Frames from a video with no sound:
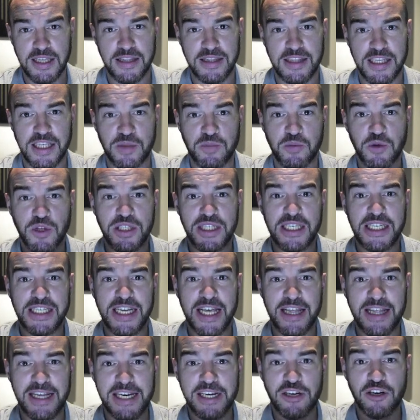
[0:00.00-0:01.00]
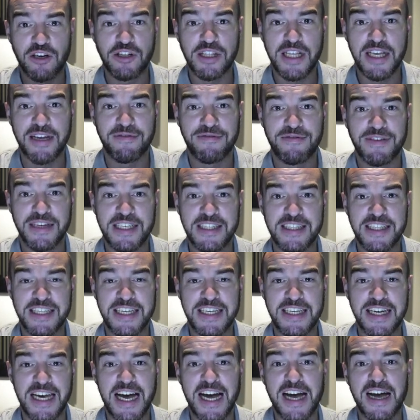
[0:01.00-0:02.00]
después de esa derrota
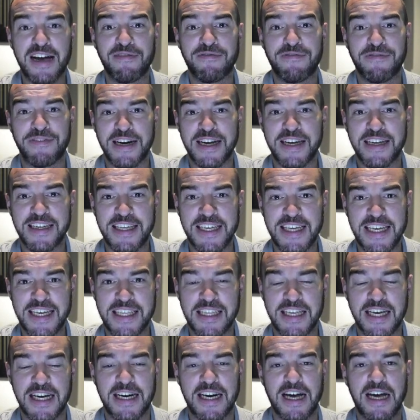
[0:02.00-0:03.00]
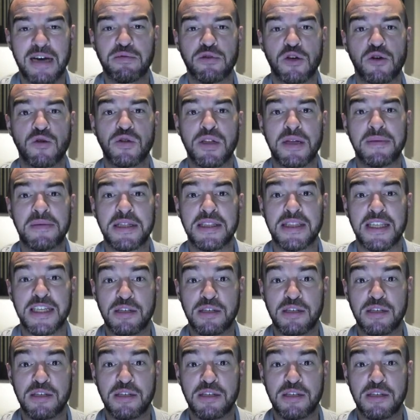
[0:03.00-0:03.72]
frente a Frankie Edgar. Absolutamente